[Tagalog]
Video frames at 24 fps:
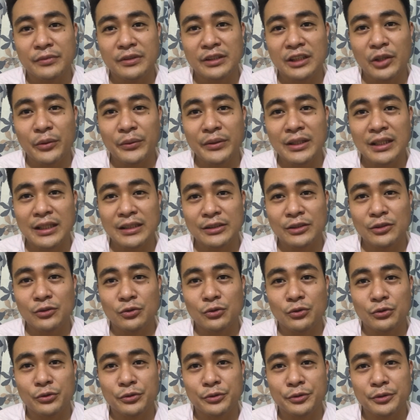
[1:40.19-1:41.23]
gawin natin
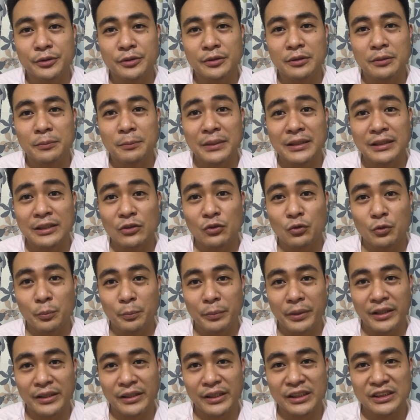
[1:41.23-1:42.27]
tong matagumpay na